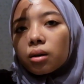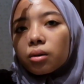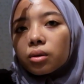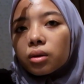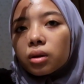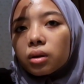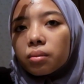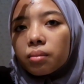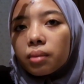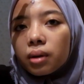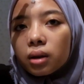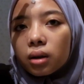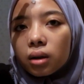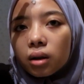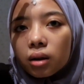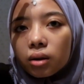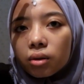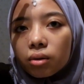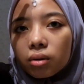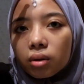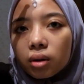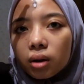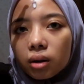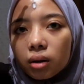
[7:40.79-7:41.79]
aku sih
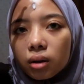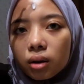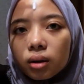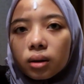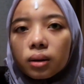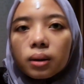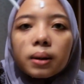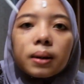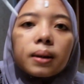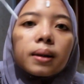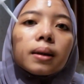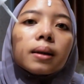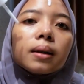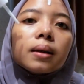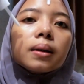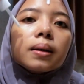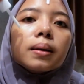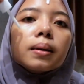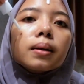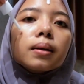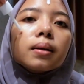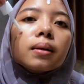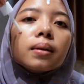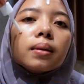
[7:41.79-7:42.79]
biasa langsung tetesin
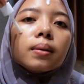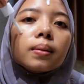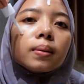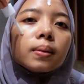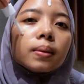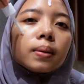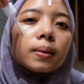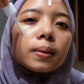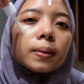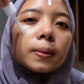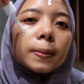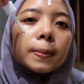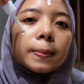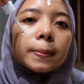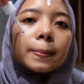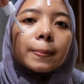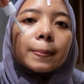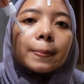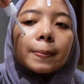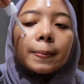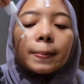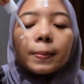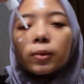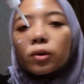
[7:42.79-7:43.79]
ke
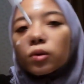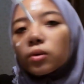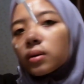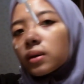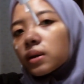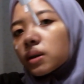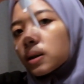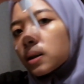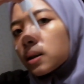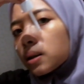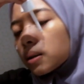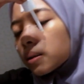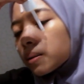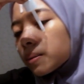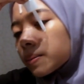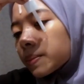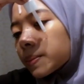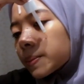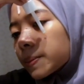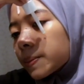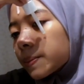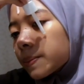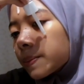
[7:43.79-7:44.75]
muka